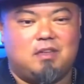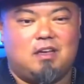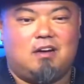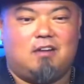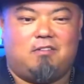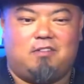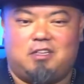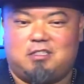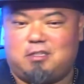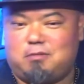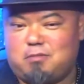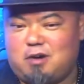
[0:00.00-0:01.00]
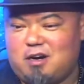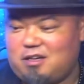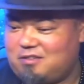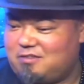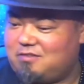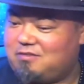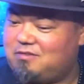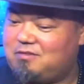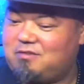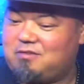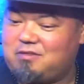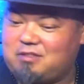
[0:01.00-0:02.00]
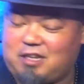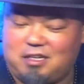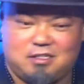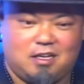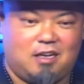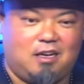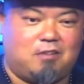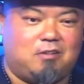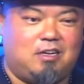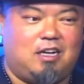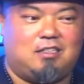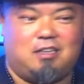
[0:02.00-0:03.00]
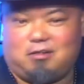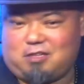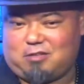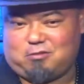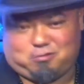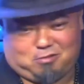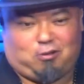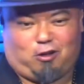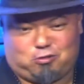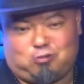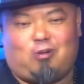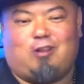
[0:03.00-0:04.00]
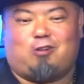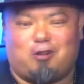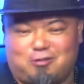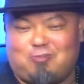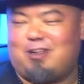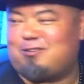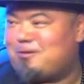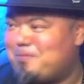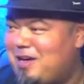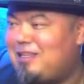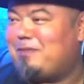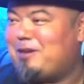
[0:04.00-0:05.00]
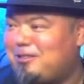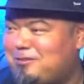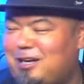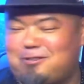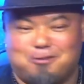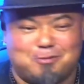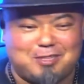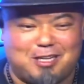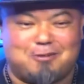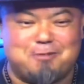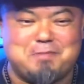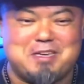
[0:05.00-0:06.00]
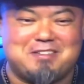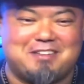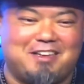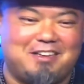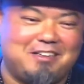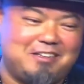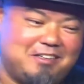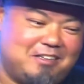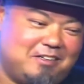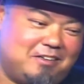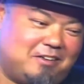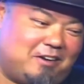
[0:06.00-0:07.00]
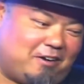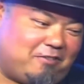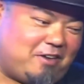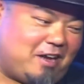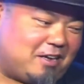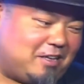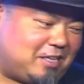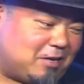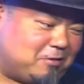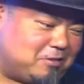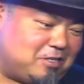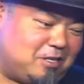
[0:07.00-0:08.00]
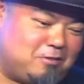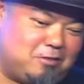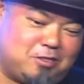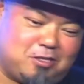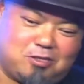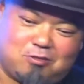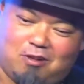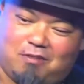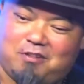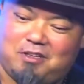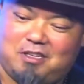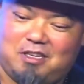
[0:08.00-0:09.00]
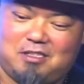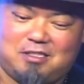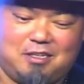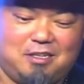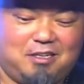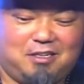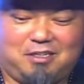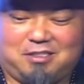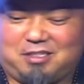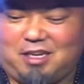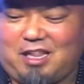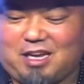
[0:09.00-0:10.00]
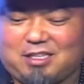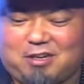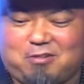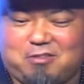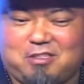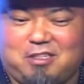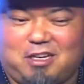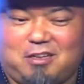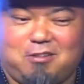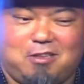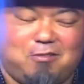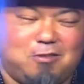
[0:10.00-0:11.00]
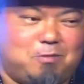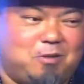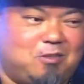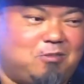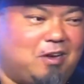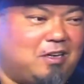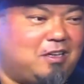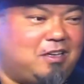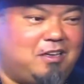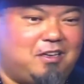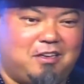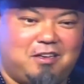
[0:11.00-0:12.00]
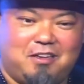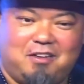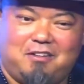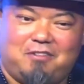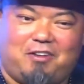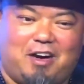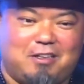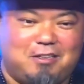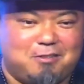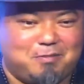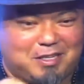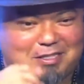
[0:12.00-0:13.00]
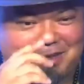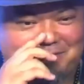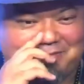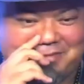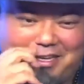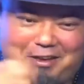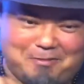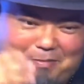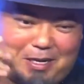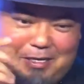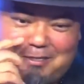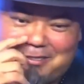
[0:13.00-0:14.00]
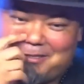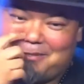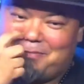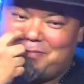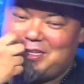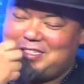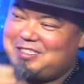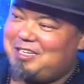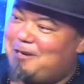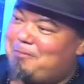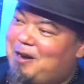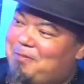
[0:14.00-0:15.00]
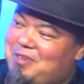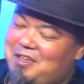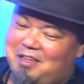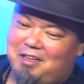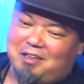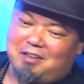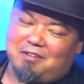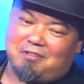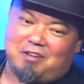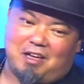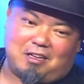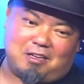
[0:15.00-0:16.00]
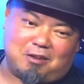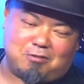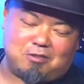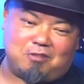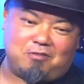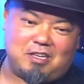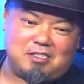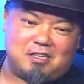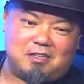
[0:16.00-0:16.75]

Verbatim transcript: Falei assim: mãe, tá está aí acordado? Não, tá lógico, 4 horas, quatro e meia da madrugada, todo mundo tá é. dormindo, né? Ó, vem aqui, tá acontecendo isso isso com a Vanessa. Sei lá o que tá acontecendo aqui, tem um espírito aqui falando umas, né, umas besteira para mim. Vem aqui que eu não sei o que fazer.